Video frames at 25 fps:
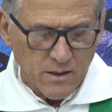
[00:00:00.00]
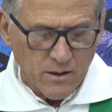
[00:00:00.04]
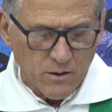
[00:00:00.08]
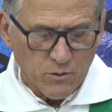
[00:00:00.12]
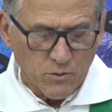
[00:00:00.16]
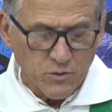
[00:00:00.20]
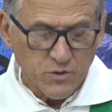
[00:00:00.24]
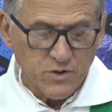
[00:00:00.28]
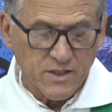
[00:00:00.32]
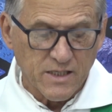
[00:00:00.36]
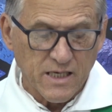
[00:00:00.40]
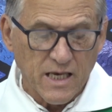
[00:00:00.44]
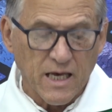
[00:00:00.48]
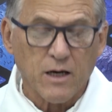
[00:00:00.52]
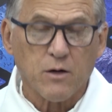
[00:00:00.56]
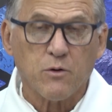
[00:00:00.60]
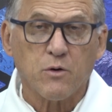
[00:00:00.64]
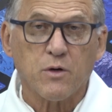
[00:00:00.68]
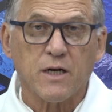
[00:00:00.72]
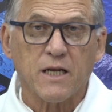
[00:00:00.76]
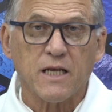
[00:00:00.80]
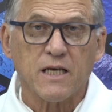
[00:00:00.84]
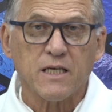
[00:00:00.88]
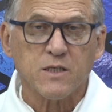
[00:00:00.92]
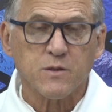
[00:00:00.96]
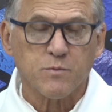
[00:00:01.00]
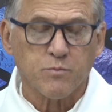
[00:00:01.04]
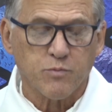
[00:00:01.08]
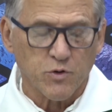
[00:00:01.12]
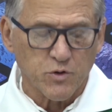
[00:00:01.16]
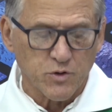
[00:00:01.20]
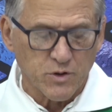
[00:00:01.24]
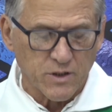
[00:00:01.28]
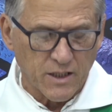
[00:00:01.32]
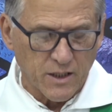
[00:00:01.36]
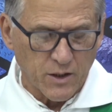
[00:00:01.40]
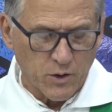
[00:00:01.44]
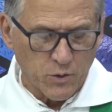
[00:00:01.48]
O cego
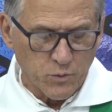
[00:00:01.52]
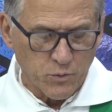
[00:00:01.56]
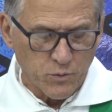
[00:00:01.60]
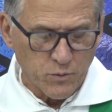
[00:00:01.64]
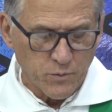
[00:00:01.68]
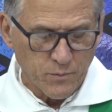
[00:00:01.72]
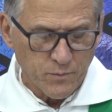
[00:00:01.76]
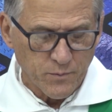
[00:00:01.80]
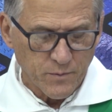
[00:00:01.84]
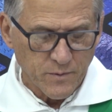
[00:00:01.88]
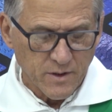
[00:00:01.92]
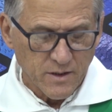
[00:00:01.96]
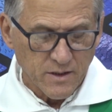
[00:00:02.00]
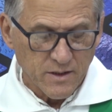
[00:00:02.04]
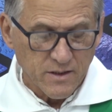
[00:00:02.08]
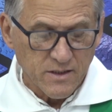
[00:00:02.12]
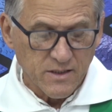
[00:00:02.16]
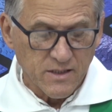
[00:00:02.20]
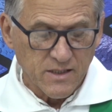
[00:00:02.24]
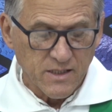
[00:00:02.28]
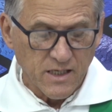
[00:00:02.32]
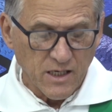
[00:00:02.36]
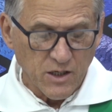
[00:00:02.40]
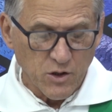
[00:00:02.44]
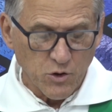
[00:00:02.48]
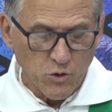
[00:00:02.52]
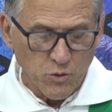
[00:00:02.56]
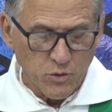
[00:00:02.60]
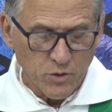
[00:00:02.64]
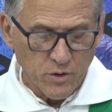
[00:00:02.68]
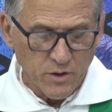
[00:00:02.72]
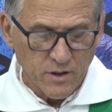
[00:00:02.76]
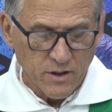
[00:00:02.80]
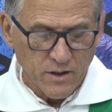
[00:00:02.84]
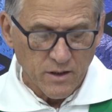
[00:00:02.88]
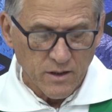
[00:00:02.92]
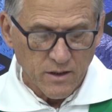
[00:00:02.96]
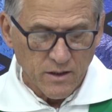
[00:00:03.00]
respondeu: Senhor,
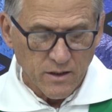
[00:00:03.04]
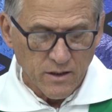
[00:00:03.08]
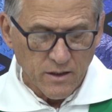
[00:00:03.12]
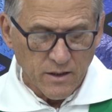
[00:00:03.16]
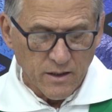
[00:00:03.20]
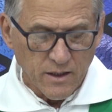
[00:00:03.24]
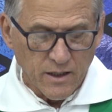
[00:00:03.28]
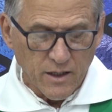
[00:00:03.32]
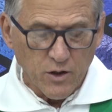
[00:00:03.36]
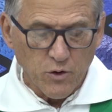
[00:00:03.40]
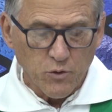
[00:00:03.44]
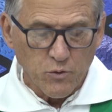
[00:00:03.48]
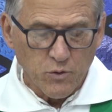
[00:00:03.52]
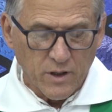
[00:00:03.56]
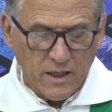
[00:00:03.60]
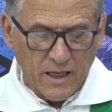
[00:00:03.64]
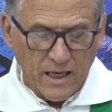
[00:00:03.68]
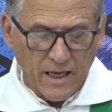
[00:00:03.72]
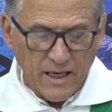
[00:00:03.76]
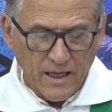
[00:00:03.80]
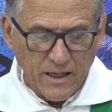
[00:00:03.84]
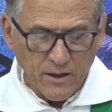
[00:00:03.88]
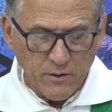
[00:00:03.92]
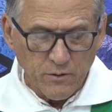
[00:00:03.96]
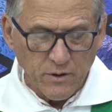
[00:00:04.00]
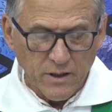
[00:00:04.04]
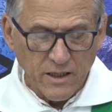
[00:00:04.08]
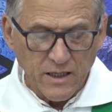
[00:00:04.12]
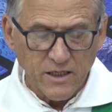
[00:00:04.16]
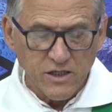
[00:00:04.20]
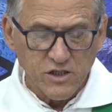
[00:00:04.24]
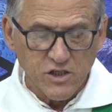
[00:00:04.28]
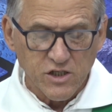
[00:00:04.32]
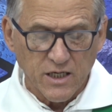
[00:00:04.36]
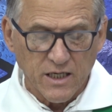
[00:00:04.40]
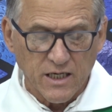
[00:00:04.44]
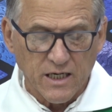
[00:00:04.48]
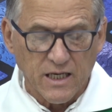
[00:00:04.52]
eu quero
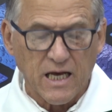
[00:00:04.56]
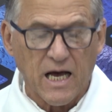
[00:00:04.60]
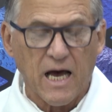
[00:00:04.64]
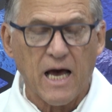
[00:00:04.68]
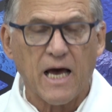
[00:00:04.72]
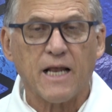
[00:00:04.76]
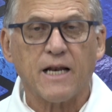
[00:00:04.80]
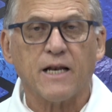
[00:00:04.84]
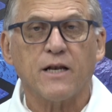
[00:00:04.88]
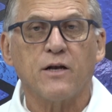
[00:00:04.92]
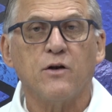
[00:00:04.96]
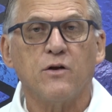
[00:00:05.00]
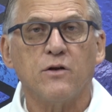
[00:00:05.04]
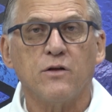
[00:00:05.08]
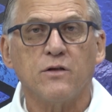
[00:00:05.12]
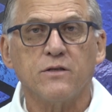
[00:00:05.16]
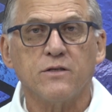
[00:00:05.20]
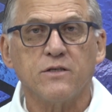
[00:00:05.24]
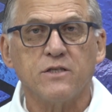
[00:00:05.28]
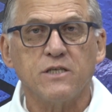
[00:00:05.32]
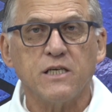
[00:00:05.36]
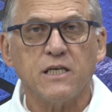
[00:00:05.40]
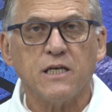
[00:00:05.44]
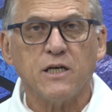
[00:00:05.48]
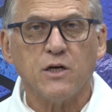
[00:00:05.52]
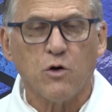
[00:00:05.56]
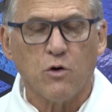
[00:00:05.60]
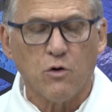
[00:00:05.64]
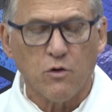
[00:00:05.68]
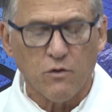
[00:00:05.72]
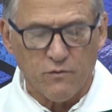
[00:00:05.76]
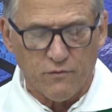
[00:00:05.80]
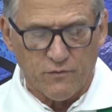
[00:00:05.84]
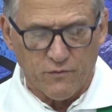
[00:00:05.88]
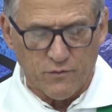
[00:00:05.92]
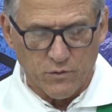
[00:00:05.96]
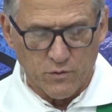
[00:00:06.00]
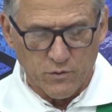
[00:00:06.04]
enxergar de
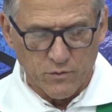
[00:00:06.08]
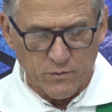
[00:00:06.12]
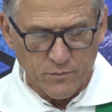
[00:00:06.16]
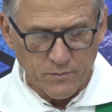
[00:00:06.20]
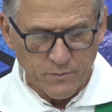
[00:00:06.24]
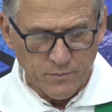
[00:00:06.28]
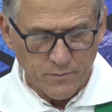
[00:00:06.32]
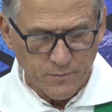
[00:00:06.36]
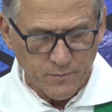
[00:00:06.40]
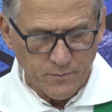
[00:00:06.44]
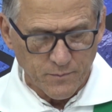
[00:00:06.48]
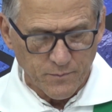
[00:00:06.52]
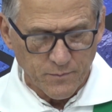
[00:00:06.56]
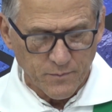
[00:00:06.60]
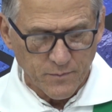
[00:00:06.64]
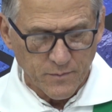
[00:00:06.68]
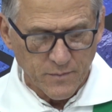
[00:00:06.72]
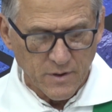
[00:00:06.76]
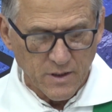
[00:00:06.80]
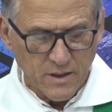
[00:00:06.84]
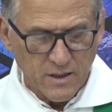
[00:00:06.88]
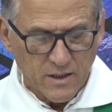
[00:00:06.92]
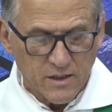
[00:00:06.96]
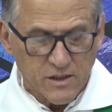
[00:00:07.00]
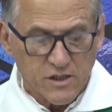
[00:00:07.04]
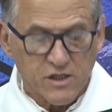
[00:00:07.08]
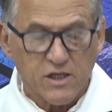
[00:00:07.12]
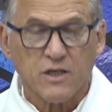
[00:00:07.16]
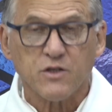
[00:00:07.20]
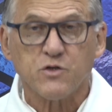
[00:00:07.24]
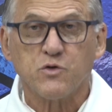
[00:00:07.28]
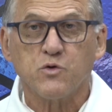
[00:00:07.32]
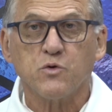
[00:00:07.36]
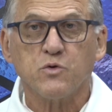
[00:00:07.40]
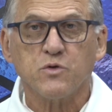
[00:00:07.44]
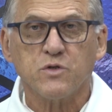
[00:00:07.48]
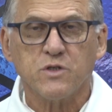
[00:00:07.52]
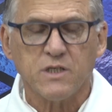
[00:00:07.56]
novo.
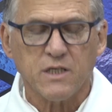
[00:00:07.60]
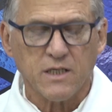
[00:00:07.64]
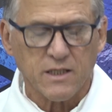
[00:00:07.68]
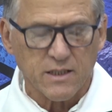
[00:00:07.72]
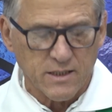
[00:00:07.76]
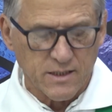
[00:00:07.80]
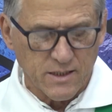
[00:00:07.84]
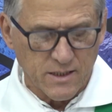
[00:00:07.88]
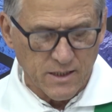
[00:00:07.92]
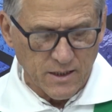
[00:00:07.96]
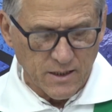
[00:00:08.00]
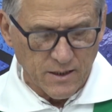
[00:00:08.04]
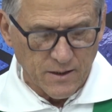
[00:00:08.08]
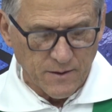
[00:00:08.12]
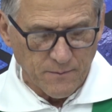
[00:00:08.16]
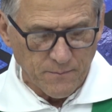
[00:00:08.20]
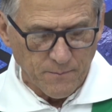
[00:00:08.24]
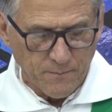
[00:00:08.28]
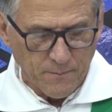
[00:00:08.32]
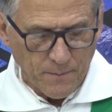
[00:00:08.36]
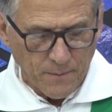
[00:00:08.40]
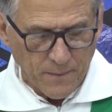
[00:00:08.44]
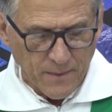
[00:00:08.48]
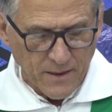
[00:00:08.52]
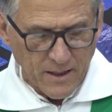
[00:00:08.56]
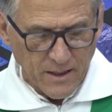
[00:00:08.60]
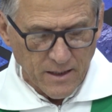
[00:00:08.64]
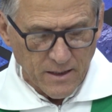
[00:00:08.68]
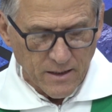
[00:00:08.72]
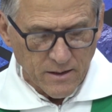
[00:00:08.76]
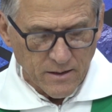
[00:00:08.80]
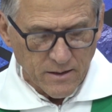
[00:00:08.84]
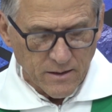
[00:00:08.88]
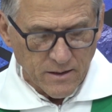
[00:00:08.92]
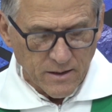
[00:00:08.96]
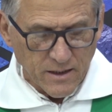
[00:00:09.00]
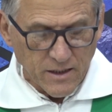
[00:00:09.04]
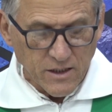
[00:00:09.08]
Jesus disse:
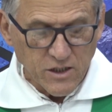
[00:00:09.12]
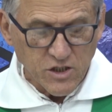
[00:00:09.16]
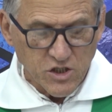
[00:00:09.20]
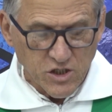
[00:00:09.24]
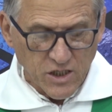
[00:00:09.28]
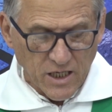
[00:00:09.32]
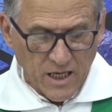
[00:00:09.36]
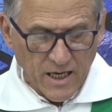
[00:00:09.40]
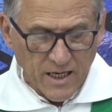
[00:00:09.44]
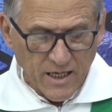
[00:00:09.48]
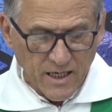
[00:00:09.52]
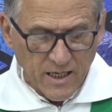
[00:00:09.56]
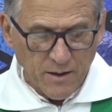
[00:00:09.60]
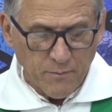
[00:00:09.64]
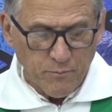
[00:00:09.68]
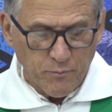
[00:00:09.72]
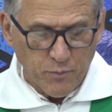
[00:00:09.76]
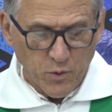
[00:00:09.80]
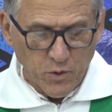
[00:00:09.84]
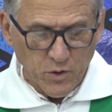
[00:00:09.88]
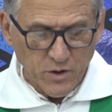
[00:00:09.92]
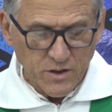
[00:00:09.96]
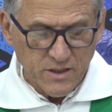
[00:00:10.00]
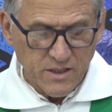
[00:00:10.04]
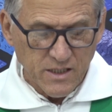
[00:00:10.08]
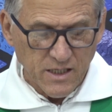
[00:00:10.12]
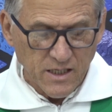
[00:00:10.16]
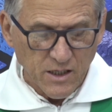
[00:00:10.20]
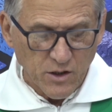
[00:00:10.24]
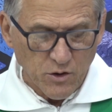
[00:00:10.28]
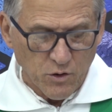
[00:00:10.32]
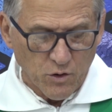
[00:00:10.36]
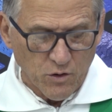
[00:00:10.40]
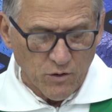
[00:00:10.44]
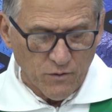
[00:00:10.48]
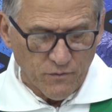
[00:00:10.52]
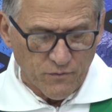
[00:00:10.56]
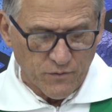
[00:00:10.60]
Enxerga, pois, de
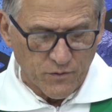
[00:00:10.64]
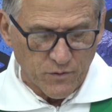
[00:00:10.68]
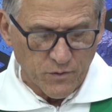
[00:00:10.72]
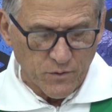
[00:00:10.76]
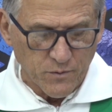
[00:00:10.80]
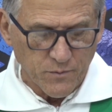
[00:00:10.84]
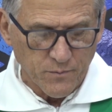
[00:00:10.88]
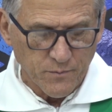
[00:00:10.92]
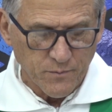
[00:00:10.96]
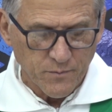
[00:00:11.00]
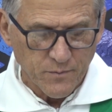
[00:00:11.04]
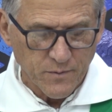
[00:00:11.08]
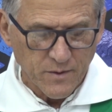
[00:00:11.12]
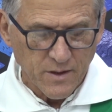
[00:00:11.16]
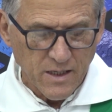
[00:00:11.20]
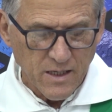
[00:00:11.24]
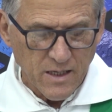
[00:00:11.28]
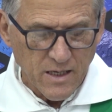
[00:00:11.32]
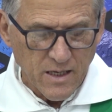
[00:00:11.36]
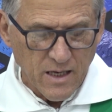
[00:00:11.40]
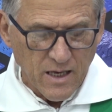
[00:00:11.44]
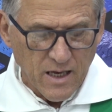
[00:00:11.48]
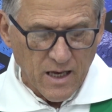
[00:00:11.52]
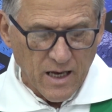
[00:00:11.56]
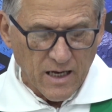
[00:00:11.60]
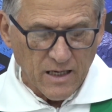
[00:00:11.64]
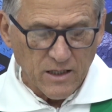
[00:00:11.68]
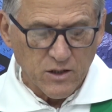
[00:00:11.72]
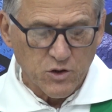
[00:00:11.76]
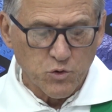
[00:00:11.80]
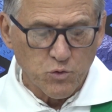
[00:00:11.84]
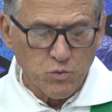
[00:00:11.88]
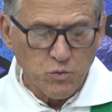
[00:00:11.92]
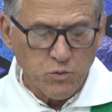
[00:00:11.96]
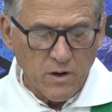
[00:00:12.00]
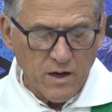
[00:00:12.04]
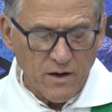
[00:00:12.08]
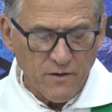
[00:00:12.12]
novo. A
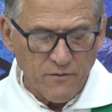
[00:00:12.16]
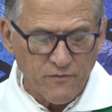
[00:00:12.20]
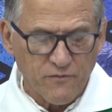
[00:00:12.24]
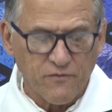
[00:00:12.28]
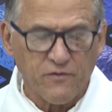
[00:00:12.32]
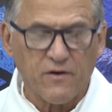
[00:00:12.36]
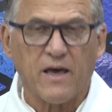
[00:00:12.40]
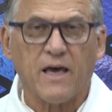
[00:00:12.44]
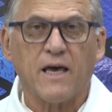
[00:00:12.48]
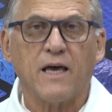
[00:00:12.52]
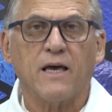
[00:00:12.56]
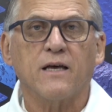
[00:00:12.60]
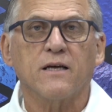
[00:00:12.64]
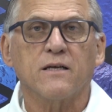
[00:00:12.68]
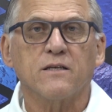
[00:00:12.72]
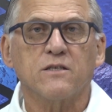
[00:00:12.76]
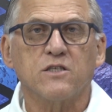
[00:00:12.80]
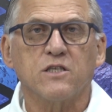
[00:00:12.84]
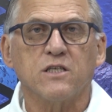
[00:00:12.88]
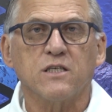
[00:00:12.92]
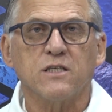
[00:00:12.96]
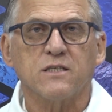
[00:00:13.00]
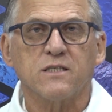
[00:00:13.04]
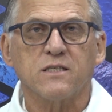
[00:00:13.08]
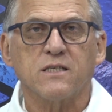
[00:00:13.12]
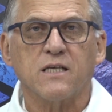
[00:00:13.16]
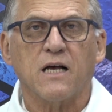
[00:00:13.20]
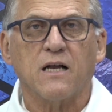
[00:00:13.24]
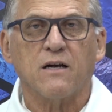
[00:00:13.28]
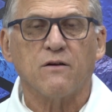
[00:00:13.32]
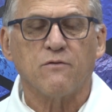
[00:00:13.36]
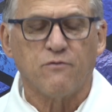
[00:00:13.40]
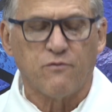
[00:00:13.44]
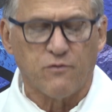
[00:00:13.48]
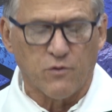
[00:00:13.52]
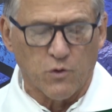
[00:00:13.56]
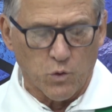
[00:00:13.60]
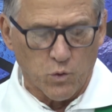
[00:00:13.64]
tua fé te
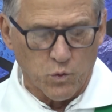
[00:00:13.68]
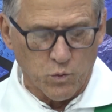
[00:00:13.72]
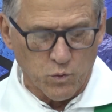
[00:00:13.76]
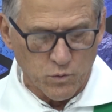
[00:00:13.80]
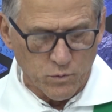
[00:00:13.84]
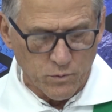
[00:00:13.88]
salvou.